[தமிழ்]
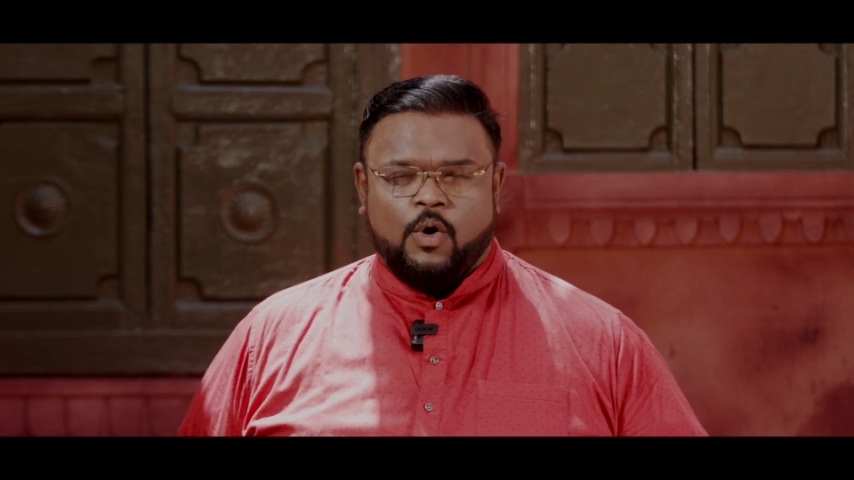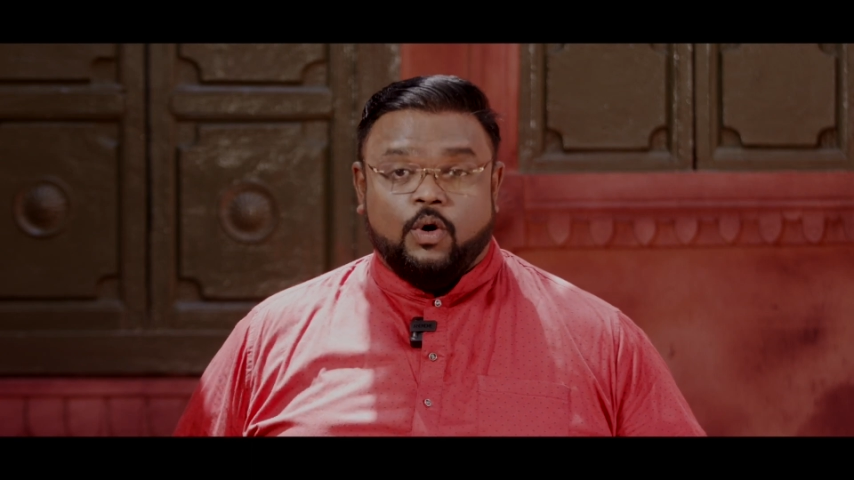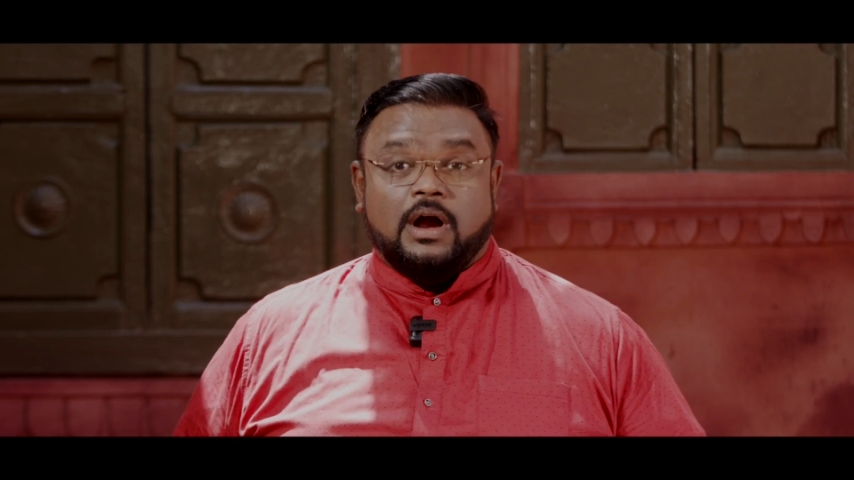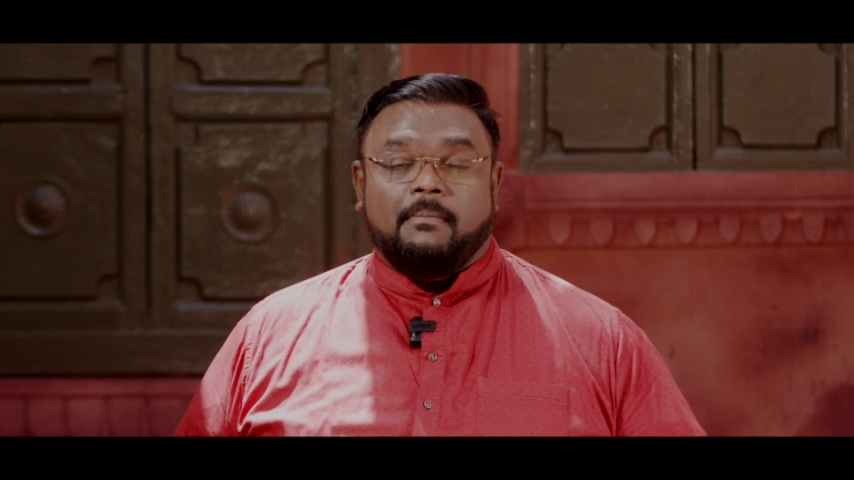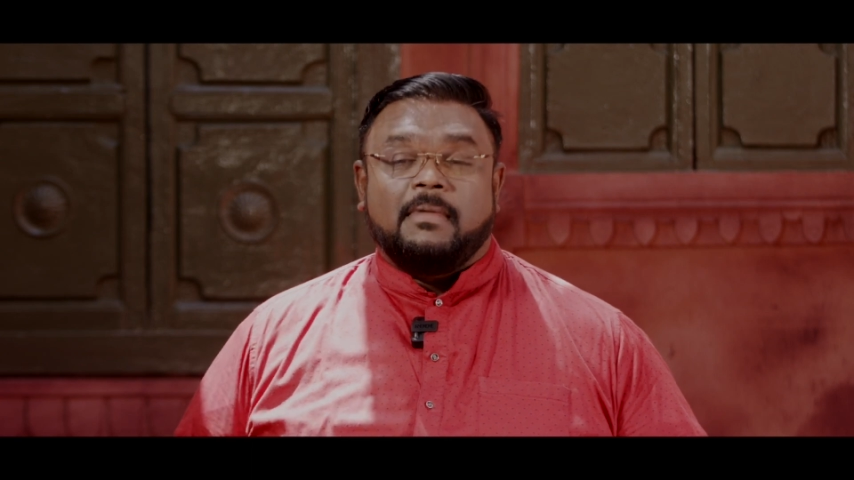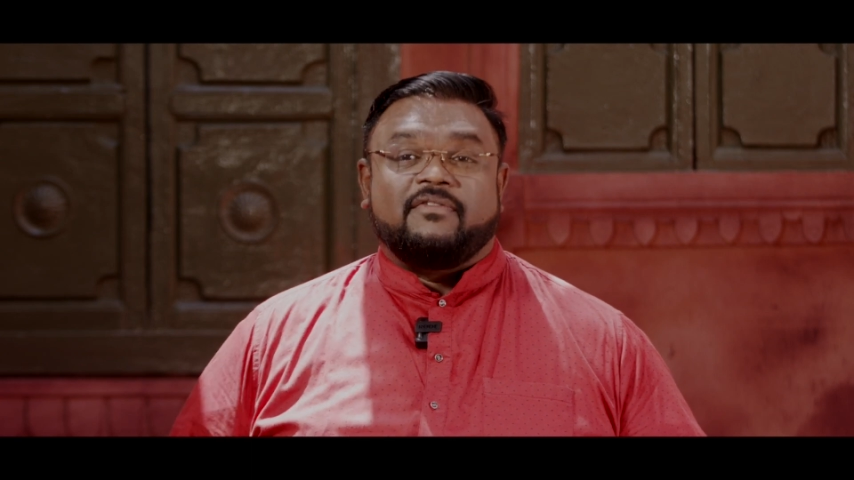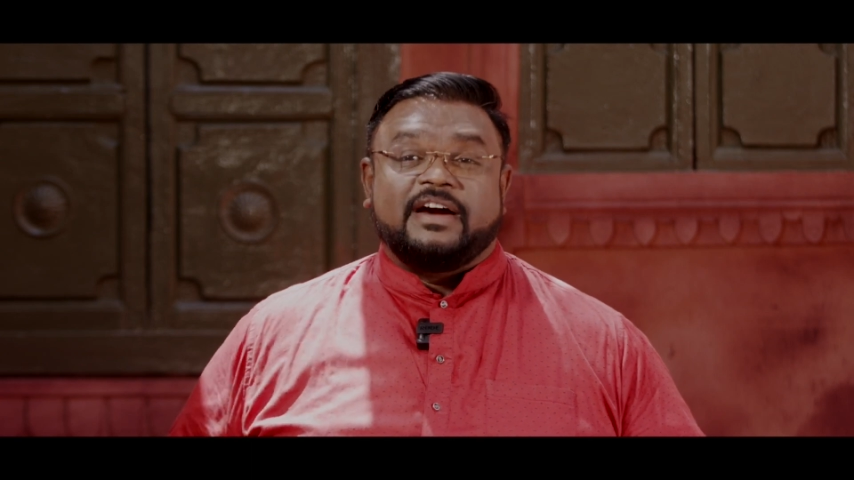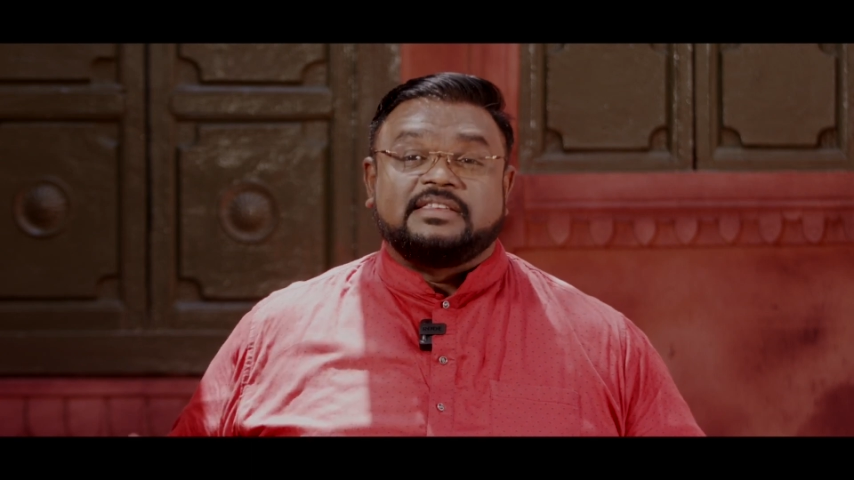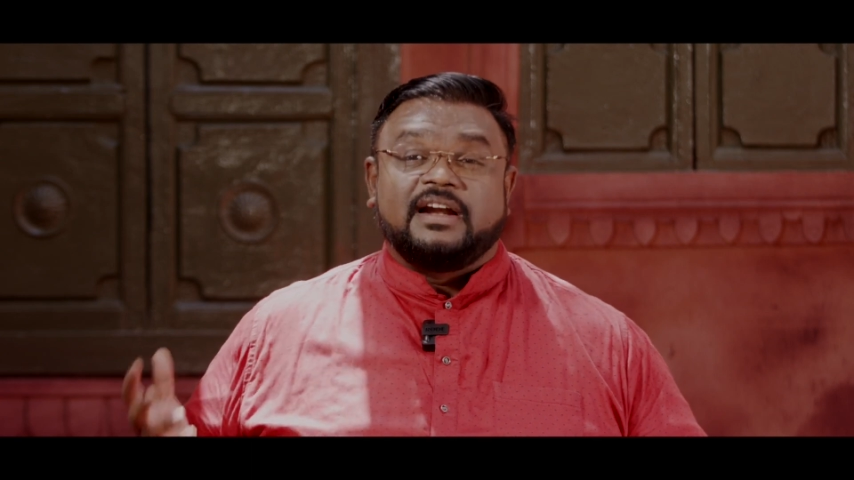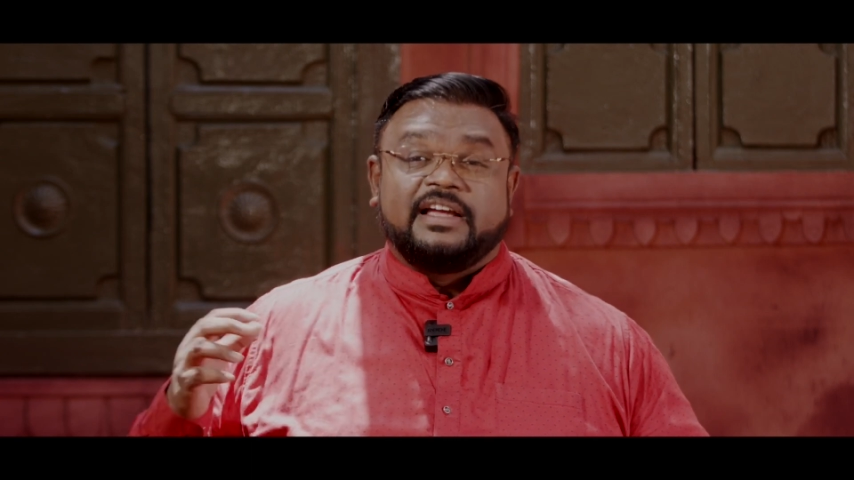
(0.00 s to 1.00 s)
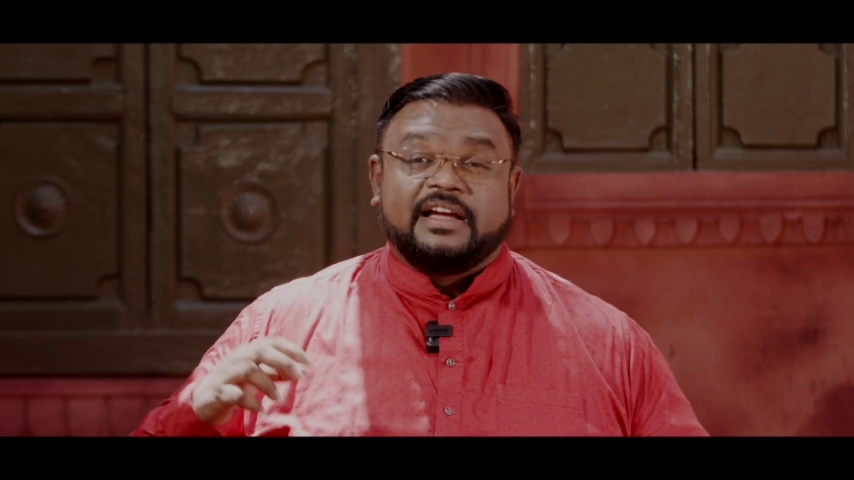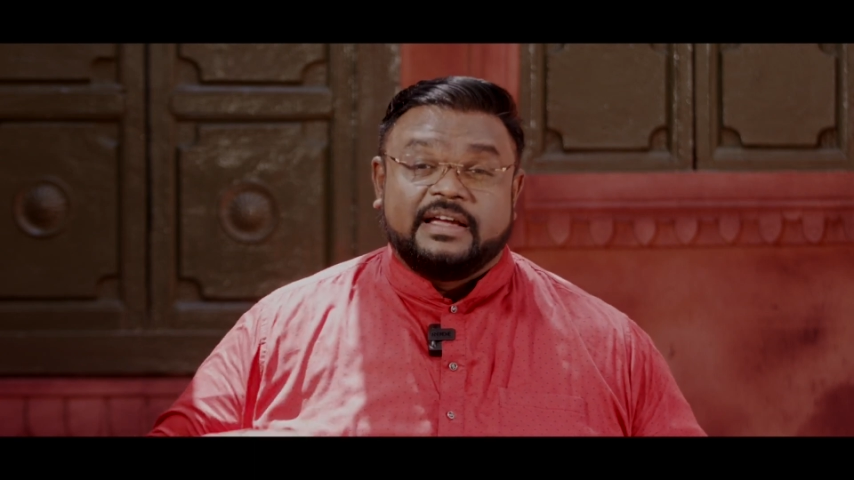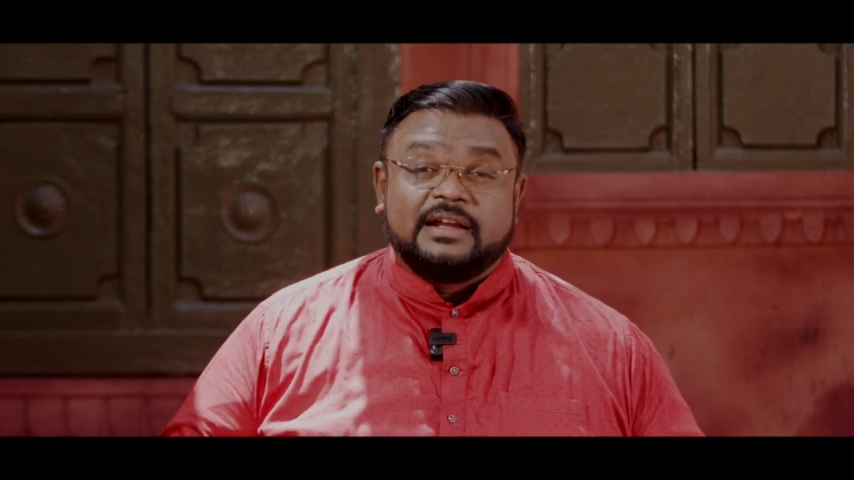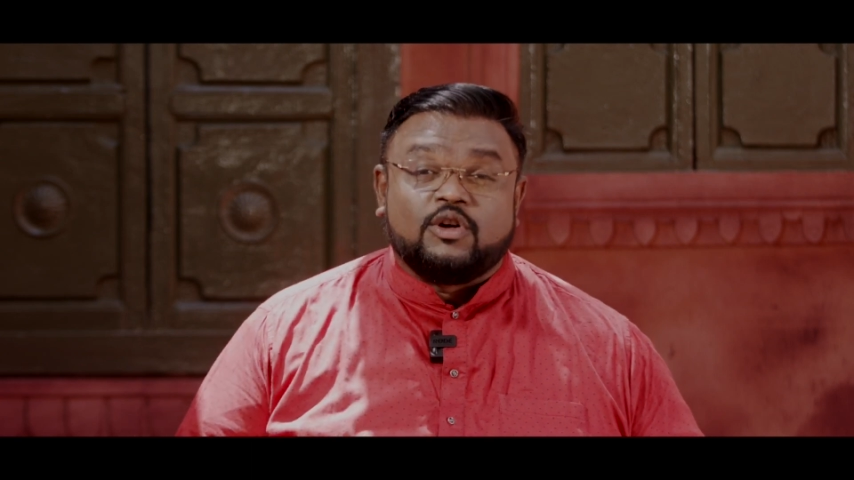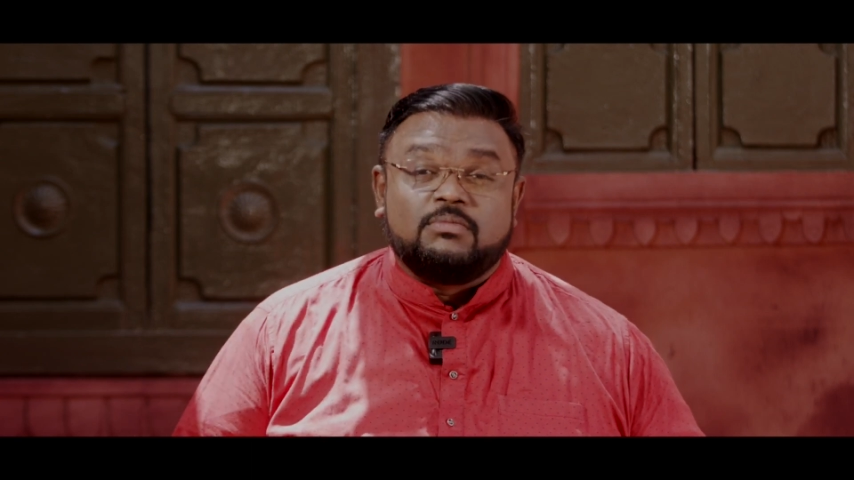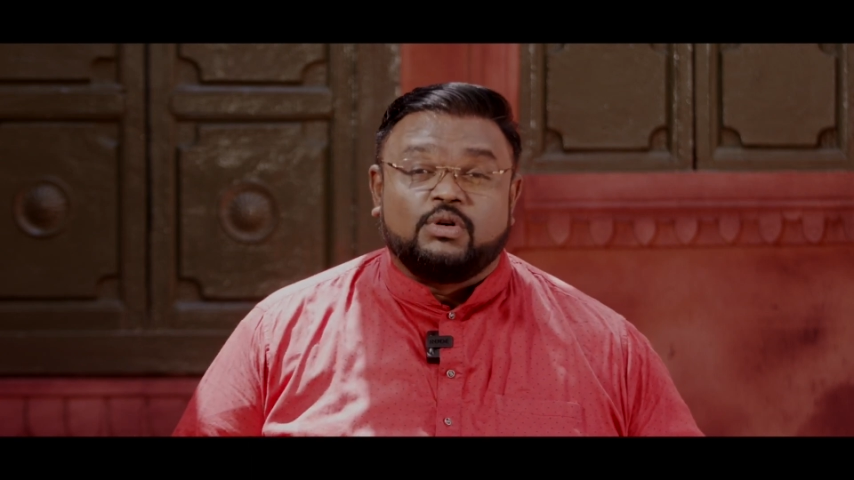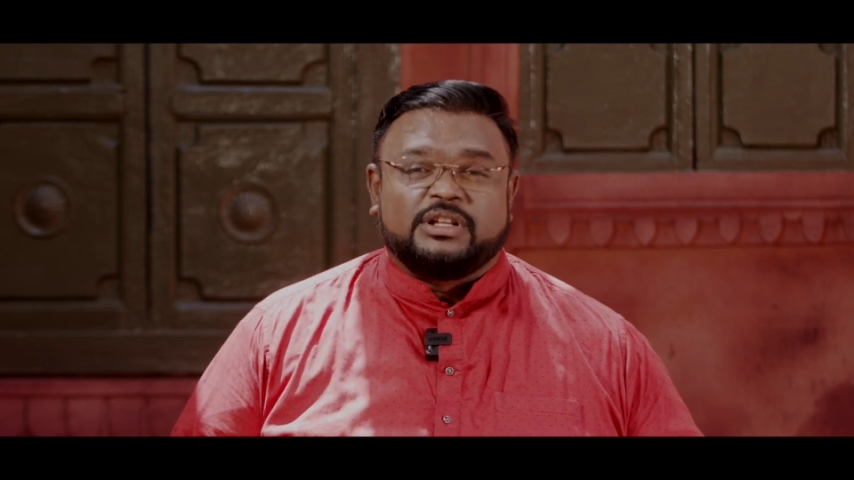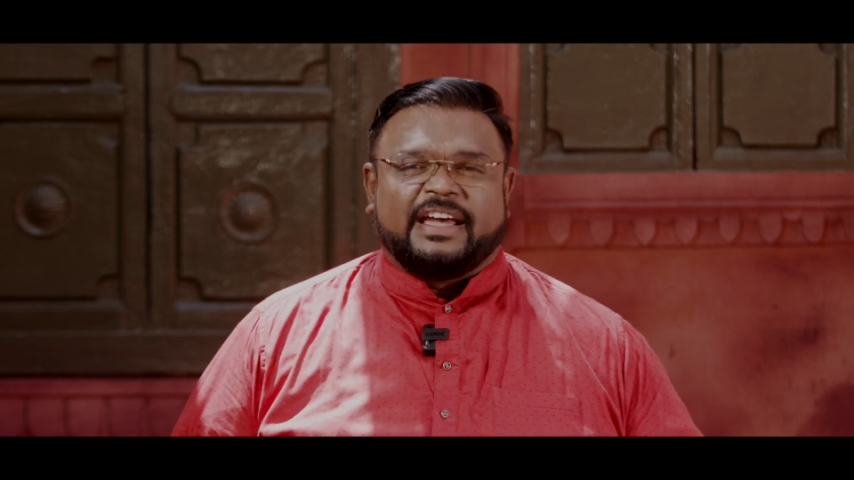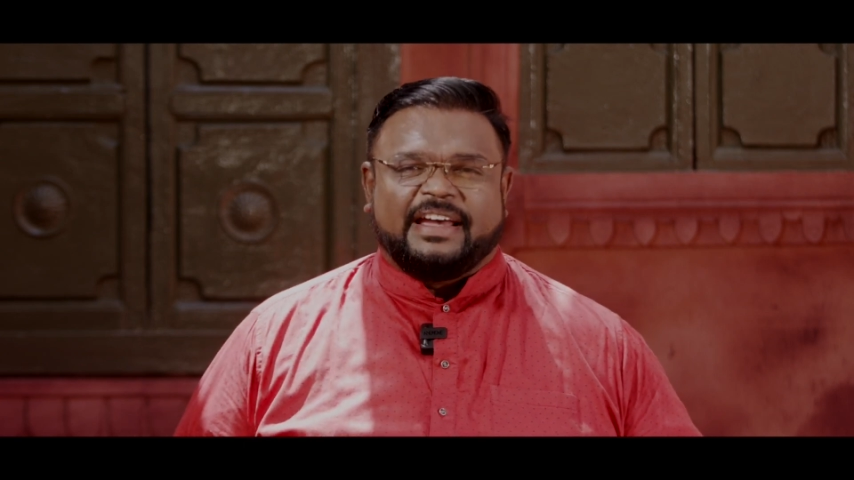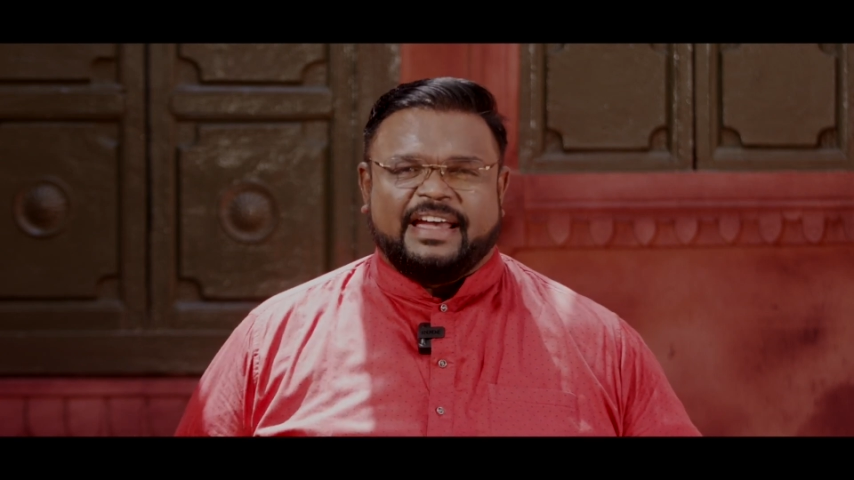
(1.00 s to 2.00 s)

உங்கள் அம்மா வயிற்றுல நீங்கள் இருக்கும்போதே